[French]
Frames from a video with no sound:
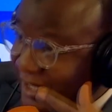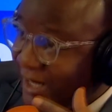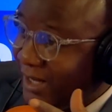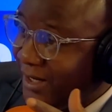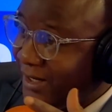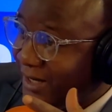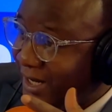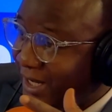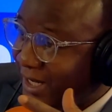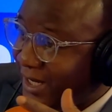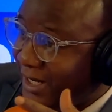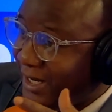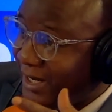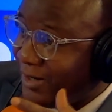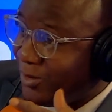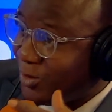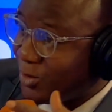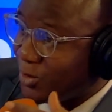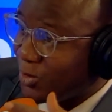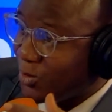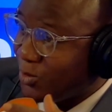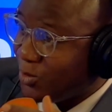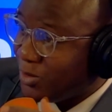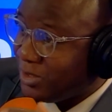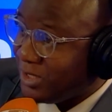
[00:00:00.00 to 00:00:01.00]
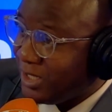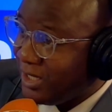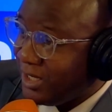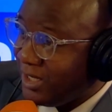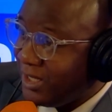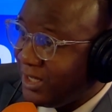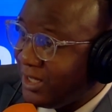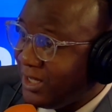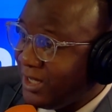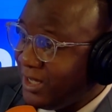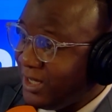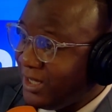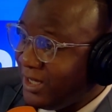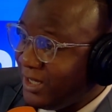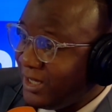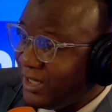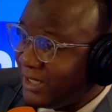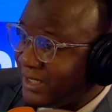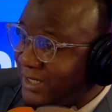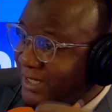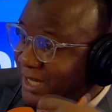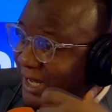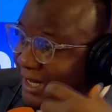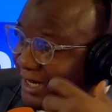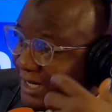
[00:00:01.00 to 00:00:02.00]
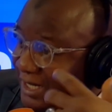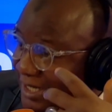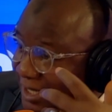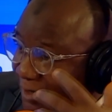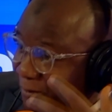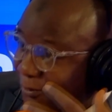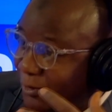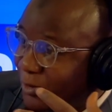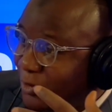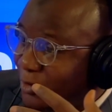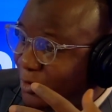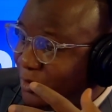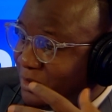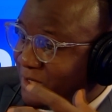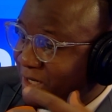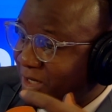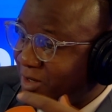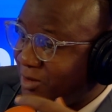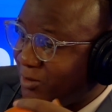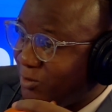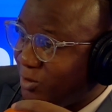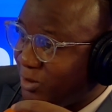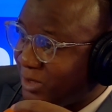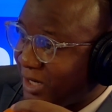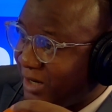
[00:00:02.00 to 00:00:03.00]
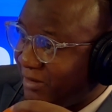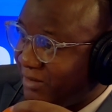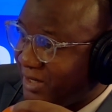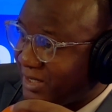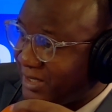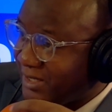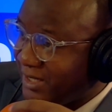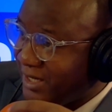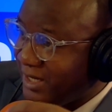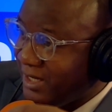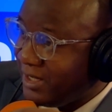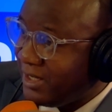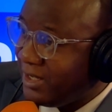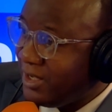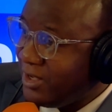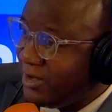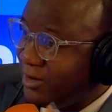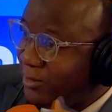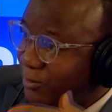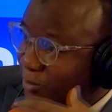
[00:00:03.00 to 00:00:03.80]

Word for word: des Guinéens de ce côté. Est-ce qu'il y a des difficultés que vous traversez, vos